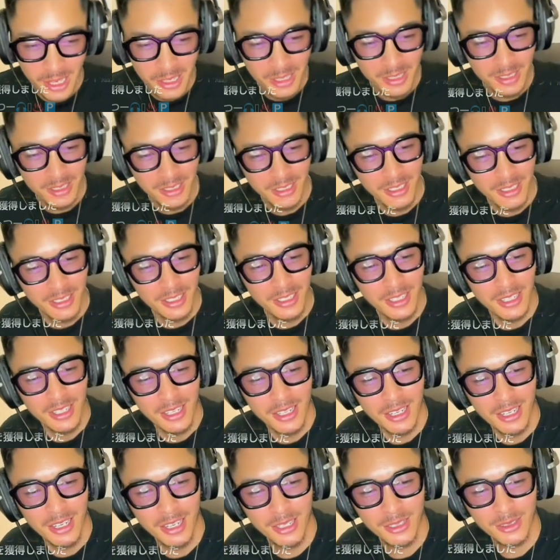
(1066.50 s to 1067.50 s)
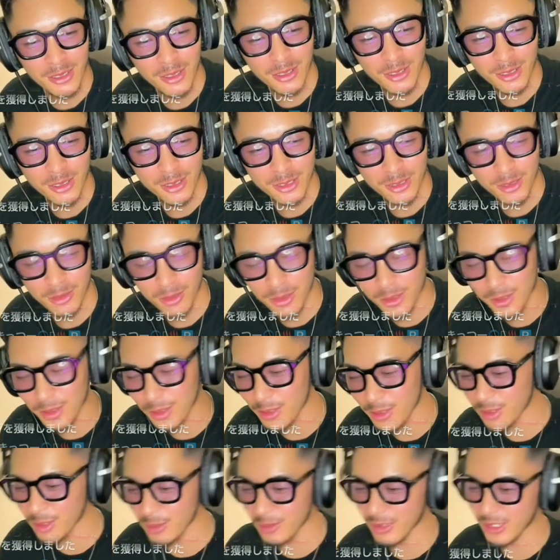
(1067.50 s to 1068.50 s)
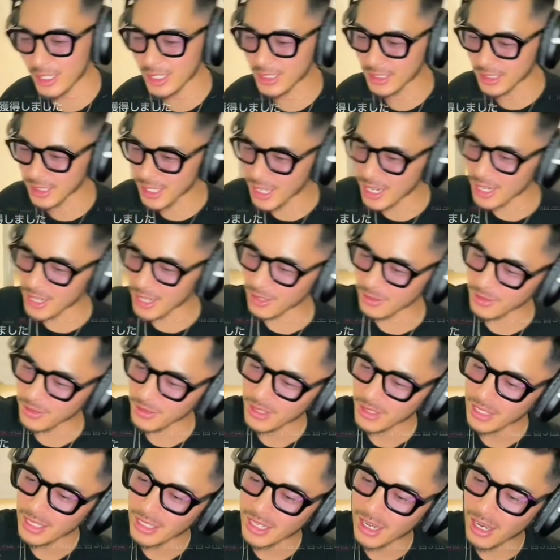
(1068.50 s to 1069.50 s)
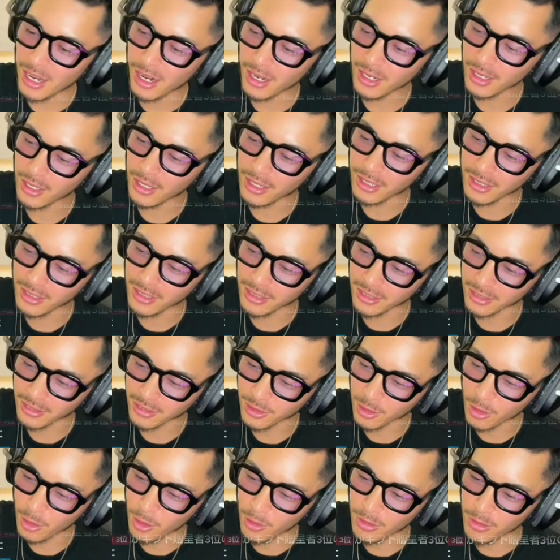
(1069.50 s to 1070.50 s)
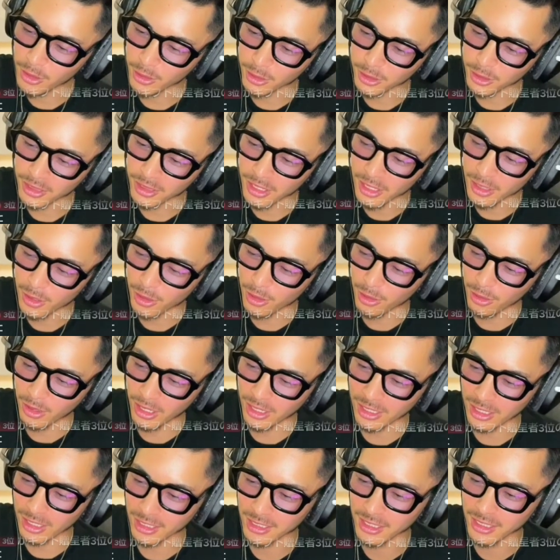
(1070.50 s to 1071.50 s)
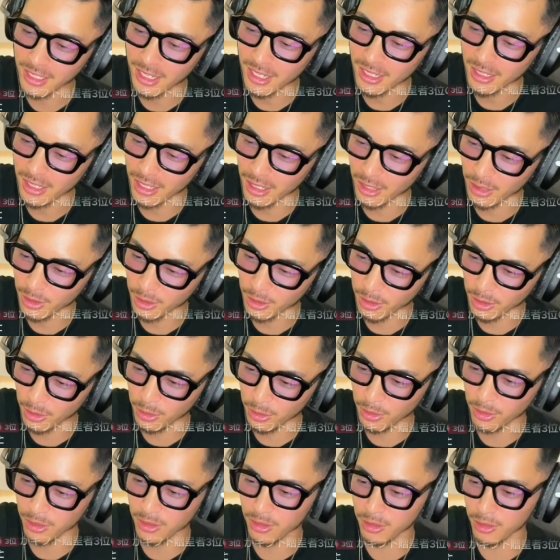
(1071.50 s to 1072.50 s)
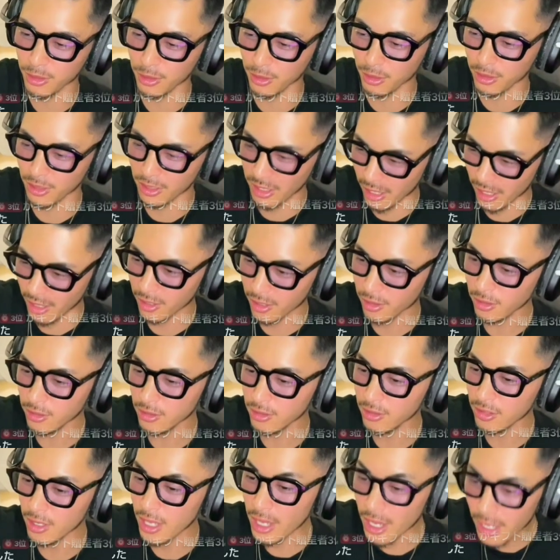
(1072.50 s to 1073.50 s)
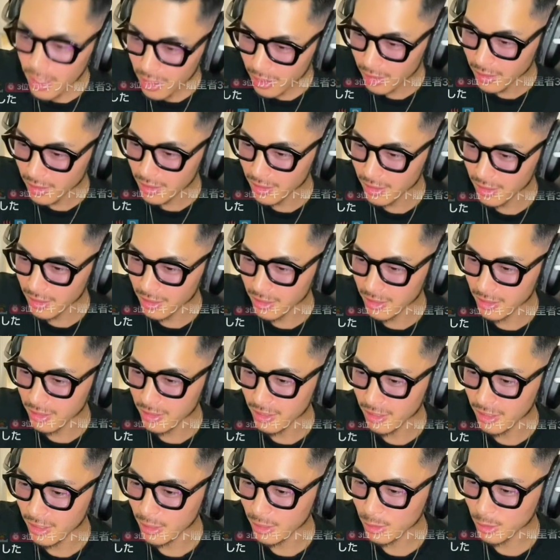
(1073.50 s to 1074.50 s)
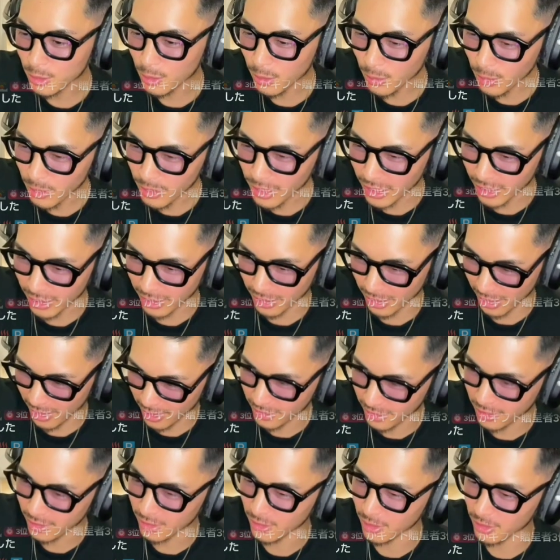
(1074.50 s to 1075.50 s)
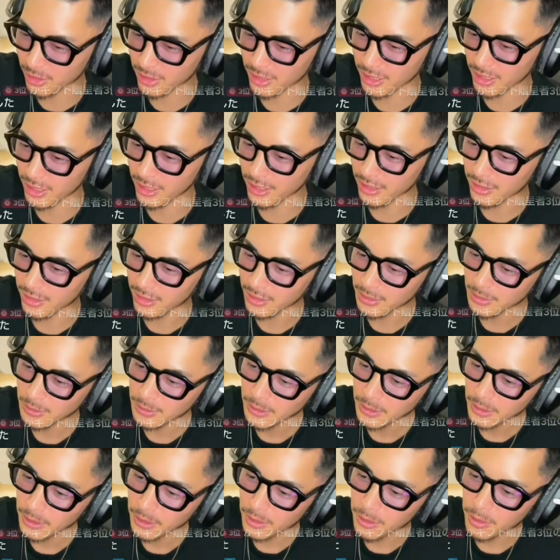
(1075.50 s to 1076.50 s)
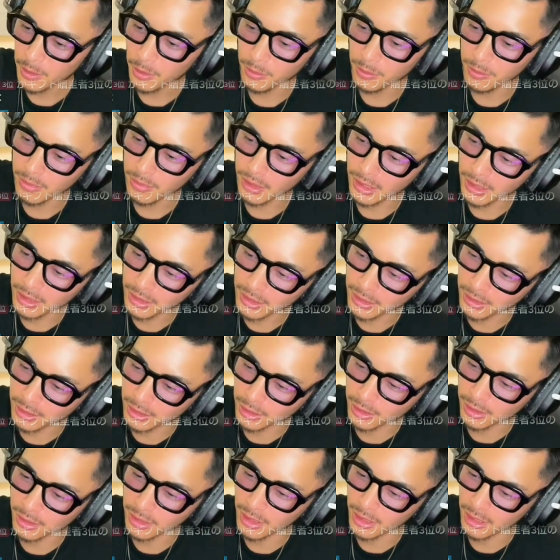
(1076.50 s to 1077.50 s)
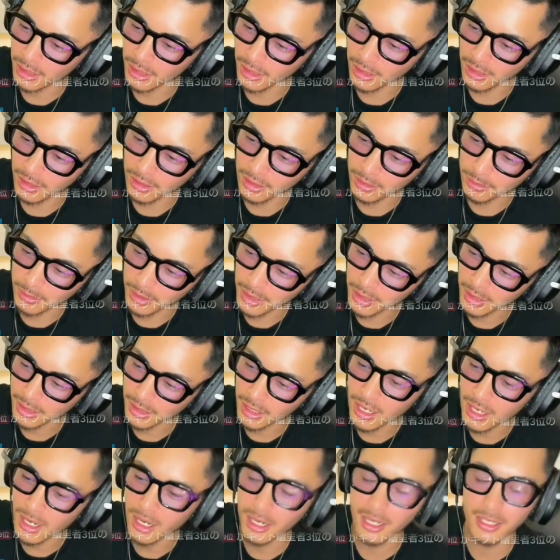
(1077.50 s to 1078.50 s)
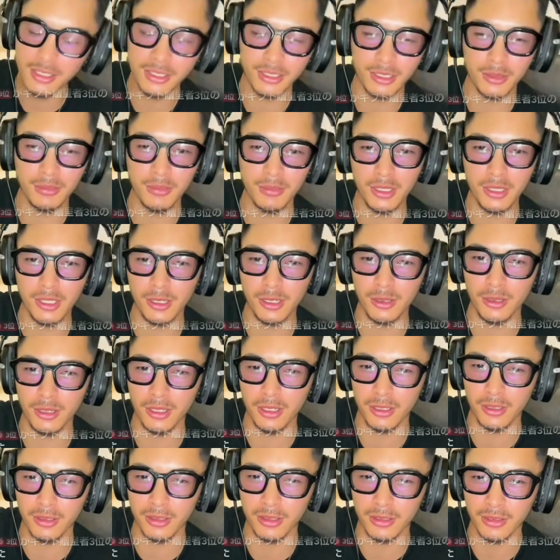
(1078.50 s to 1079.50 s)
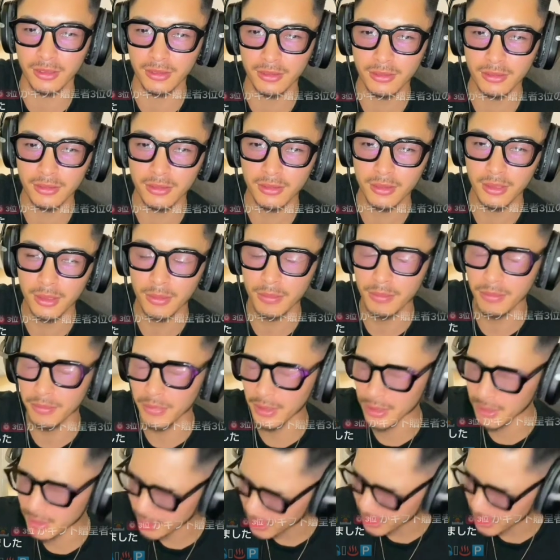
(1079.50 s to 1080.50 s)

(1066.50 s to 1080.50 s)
えあのー、地元の友達が「あれコメントしてんの私やで」って言って「えそうやったん?」って言ってほんまに実は毎回配信見てんねん